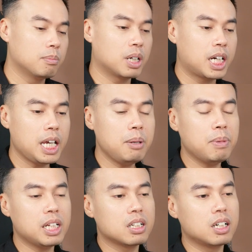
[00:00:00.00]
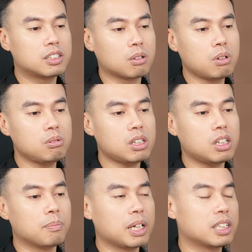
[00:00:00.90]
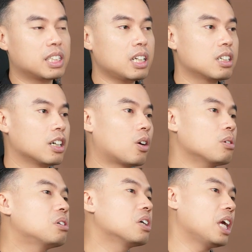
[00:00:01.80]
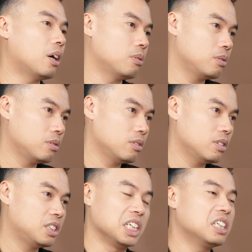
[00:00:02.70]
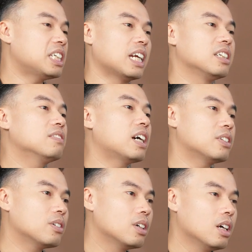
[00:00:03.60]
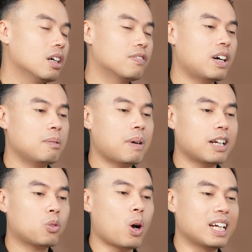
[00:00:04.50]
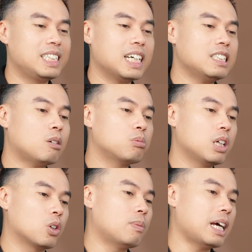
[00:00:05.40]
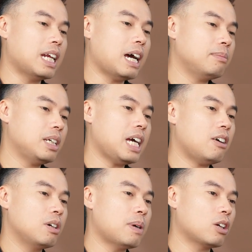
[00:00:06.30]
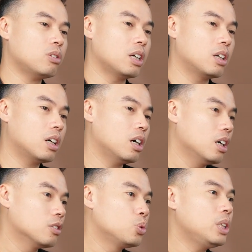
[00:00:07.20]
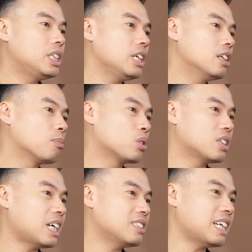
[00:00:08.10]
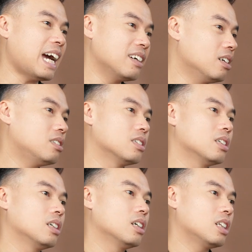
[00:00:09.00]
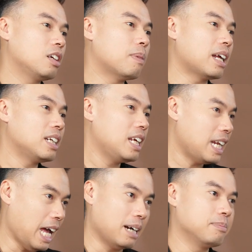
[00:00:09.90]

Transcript: mà khi mình là người sống lâu nhất thì mình sẽ là người có kinh nghiệm chỉ đơn giản là như vậy thôi vậy bạn quản trị cái dòng tiền của bạn làm thế nào để bạn có thể là duy trì được một thời gian dài hơn thì bạn lên làm